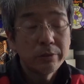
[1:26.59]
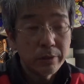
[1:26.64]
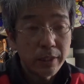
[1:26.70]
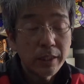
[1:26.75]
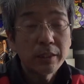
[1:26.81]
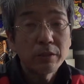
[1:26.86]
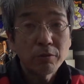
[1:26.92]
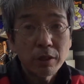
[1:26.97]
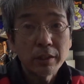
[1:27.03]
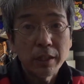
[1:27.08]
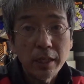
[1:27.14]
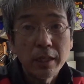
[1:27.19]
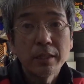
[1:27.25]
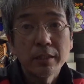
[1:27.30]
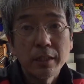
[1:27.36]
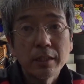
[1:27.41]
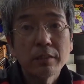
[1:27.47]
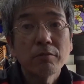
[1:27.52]
なんとかね
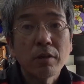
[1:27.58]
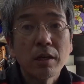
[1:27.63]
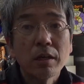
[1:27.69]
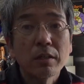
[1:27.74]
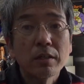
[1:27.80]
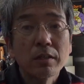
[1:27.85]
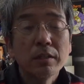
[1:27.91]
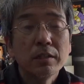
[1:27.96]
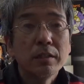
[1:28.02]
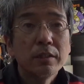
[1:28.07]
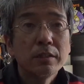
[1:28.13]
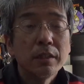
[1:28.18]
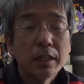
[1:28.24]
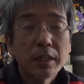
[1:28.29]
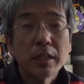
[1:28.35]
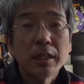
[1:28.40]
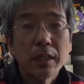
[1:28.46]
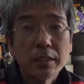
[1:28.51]
なんとか
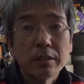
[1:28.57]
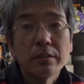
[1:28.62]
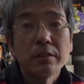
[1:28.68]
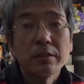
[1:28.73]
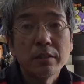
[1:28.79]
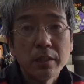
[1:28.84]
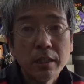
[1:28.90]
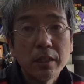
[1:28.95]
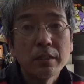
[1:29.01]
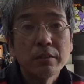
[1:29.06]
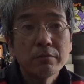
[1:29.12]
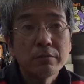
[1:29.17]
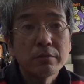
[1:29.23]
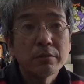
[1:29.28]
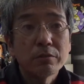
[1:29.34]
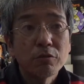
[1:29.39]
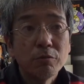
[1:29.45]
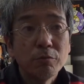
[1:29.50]
ないかなって言ってね、う
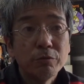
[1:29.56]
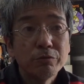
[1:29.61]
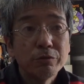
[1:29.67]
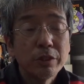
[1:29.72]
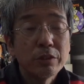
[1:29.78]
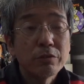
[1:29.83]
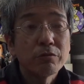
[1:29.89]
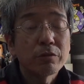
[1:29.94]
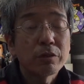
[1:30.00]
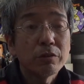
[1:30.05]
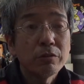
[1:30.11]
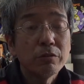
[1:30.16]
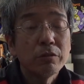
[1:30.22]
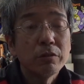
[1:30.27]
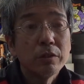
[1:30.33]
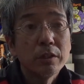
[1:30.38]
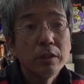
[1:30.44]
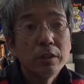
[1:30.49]
ん、と思うんでしょうけ
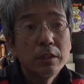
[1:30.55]
ど、